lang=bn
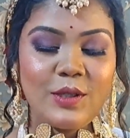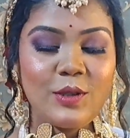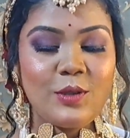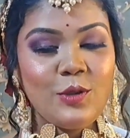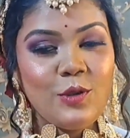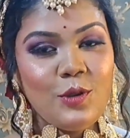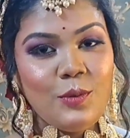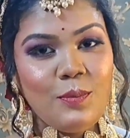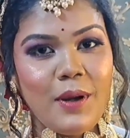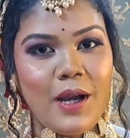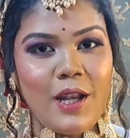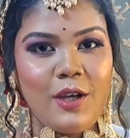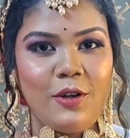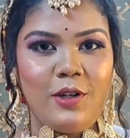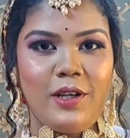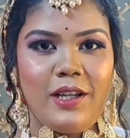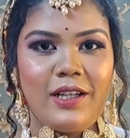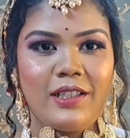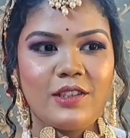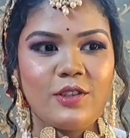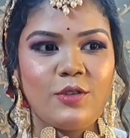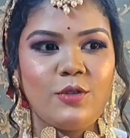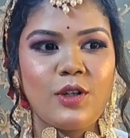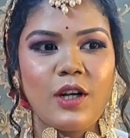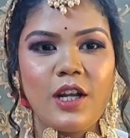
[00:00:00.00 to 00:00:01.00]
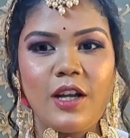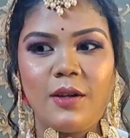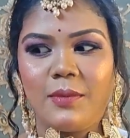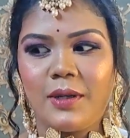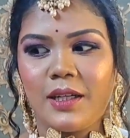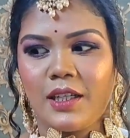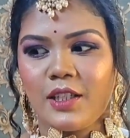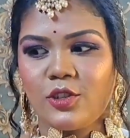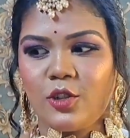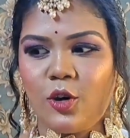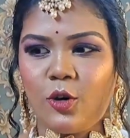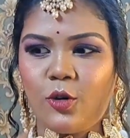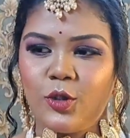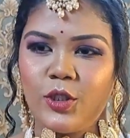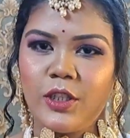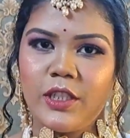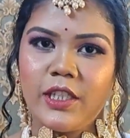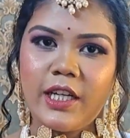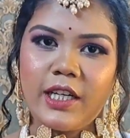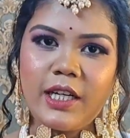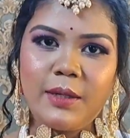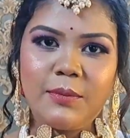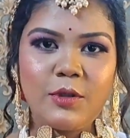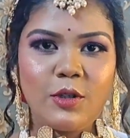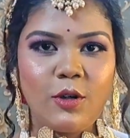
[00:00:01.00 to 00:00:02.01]
খুব ভালো লাগছে ওরা আমাকে যখনই
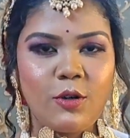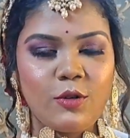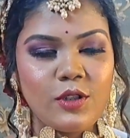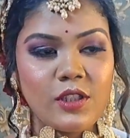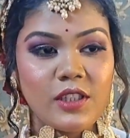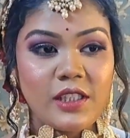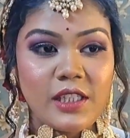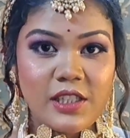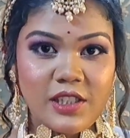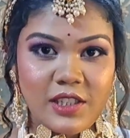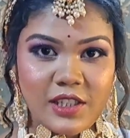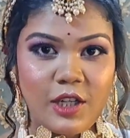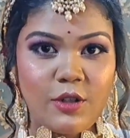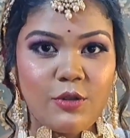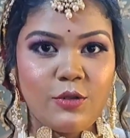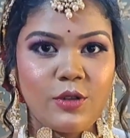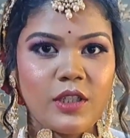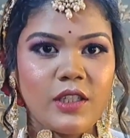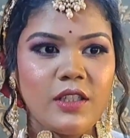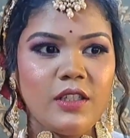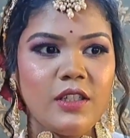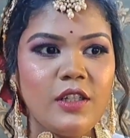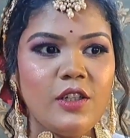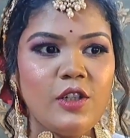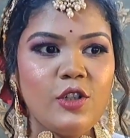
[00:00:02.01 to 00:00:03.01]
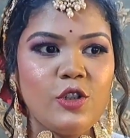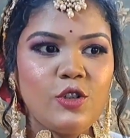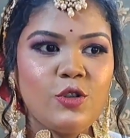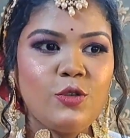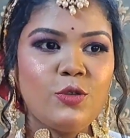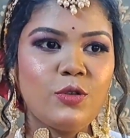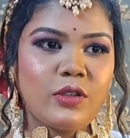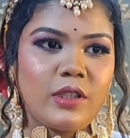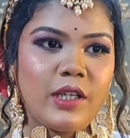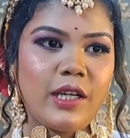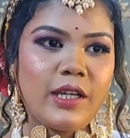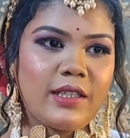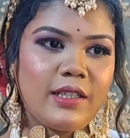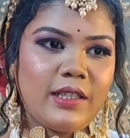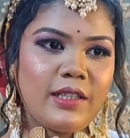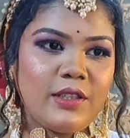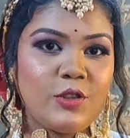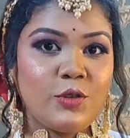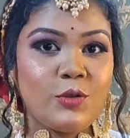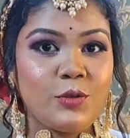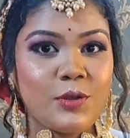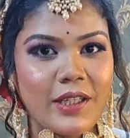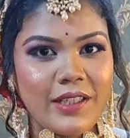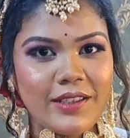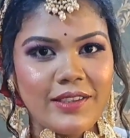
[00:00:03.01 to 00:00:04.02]
ডাকে আমি তখনই চেষ্টা করি শ্যুট থাকলে
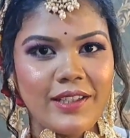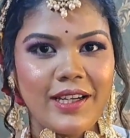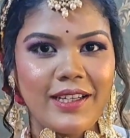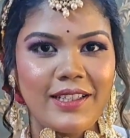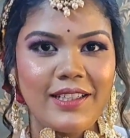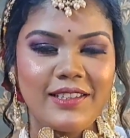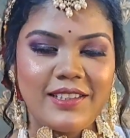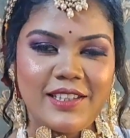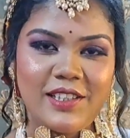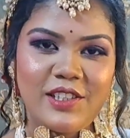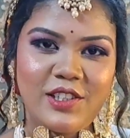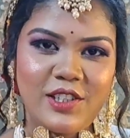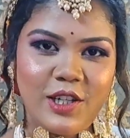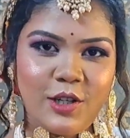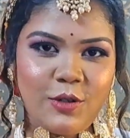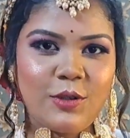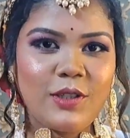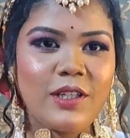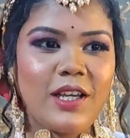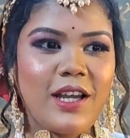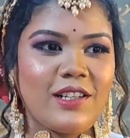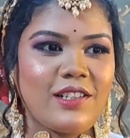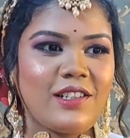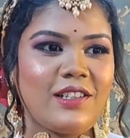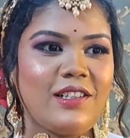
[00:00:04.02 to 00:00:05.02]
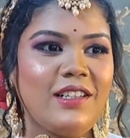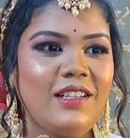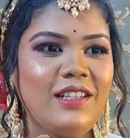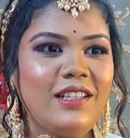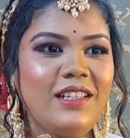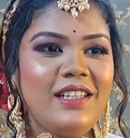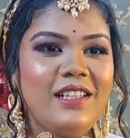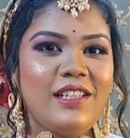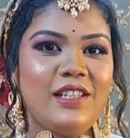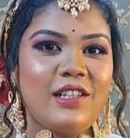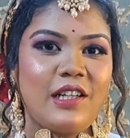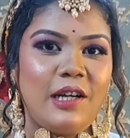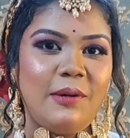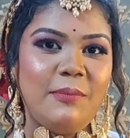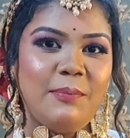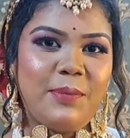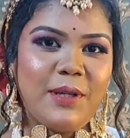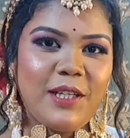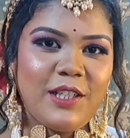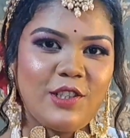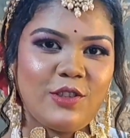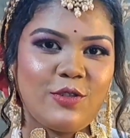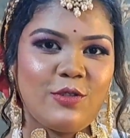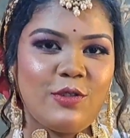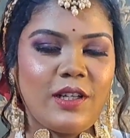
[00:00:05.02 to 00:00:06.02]
শুটিং থাকলে চেষ্টা করি আসা
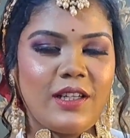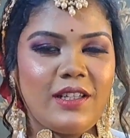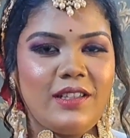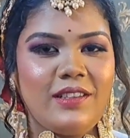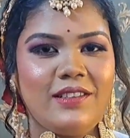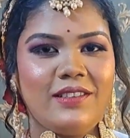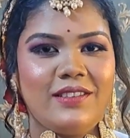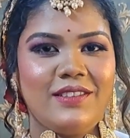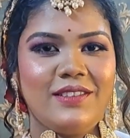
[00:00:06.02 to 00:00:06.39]
কমপ্লিট করে